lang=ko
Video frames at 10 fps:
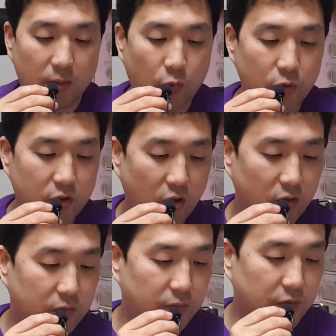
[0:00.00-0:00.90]

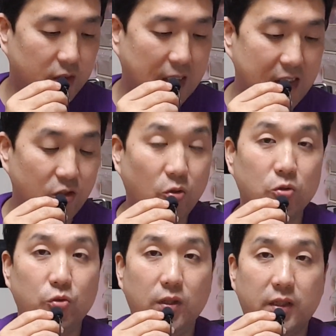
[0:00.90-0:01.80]
포천
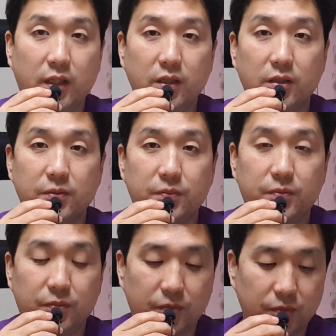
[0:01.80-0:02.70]
산정호수 일대는
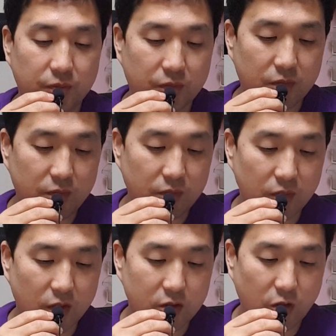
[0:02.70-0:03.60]

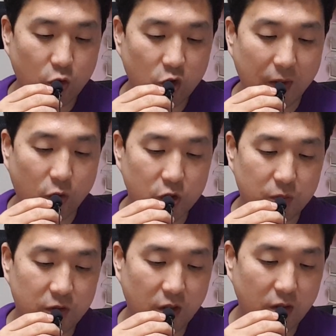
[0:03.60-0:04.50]

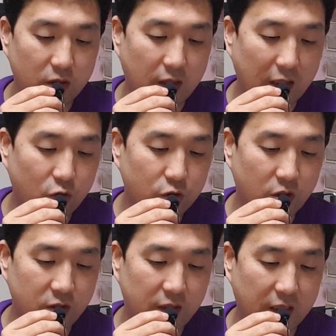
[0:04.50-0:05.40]
1950년 한국
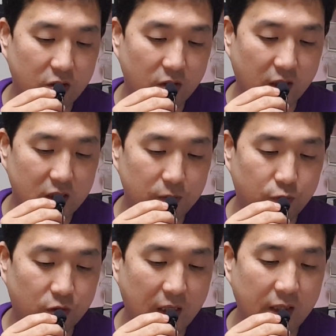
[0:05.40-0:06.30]
전쟁 이전까지
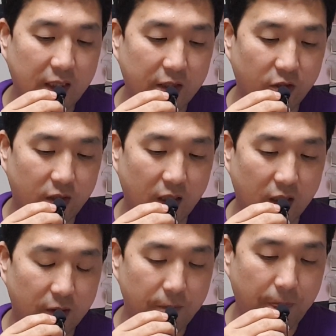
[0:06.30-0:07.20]
북한
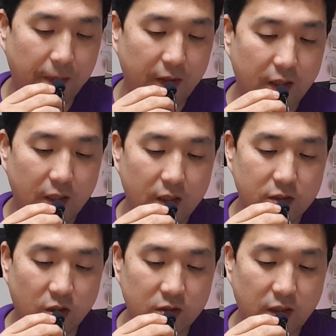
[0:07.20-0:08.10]
땅이었다.
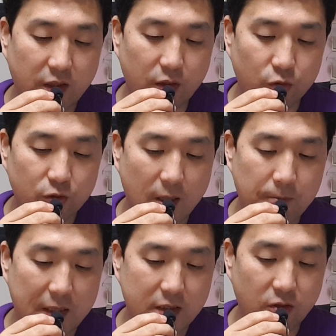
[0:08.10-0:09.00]
전쟁 이후
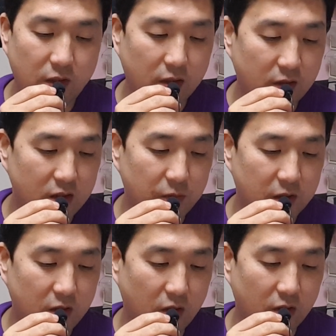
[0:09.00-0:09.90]
38선이
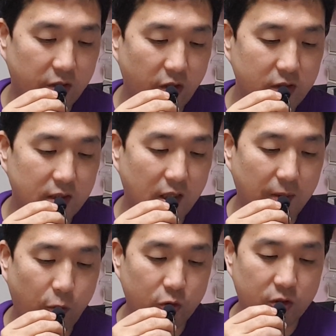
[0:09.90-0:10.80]
그어지면서 현재의
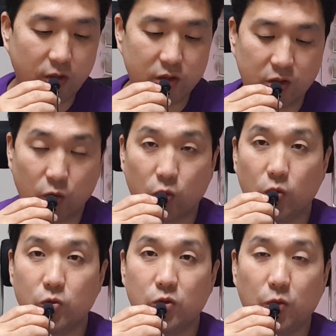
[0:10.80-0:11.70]
포천
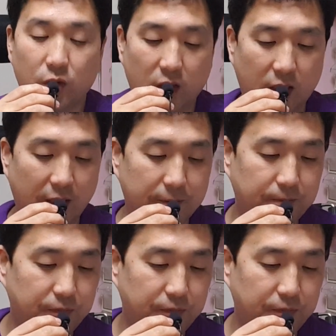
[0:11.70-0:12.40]
지역으로 수복됐다.